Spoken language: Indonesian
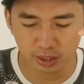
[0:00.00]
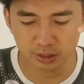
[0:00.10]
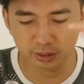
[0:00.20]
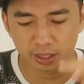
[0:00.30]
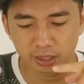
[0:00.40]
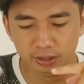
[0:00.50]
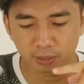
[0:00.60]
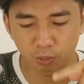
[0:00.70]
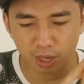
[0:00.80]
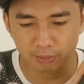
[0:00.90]
Nah, sekarang kita
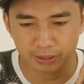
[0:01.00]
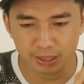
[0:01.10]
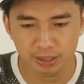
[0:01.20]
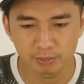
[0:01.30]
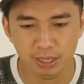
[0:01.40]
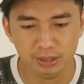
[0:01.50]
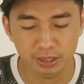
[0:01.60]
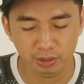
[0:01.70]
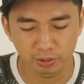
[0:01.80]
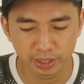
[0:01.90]
buka aplikasi Bank
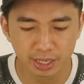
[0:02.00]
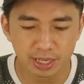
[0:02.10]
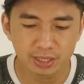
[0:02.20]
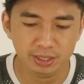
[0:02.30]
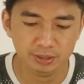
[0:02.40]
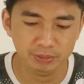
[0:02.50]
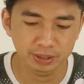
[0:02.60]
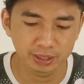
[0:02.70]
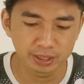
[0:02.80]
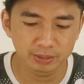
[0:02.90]
Jagonya
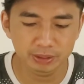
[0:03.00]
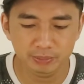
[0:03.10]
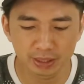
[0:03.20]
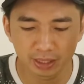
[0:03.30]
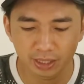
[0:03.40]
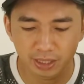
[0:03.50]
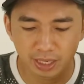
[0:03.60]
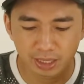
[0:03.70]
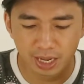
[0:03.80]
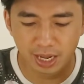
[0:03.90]
seperti ini, teman-teman.
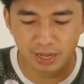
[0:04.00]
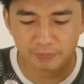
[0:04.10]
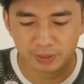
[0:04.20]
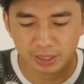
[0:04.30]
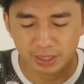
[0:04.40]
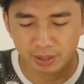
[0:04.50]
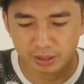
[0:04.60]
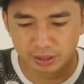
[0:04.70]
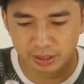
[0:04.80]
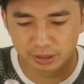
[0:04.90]
Nah,
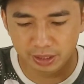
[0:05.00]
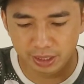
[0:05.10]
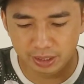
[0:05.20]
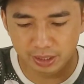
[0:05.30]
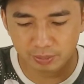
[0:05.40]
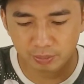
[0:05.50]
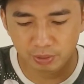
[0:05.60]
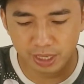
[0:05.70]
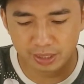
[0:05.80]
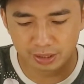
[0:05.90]
kita klik
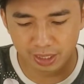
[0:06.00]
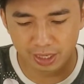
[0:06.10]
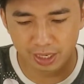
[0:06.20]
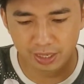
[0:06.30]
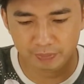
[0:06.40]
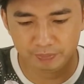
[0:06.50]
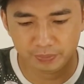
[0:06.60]
mulai sekarang.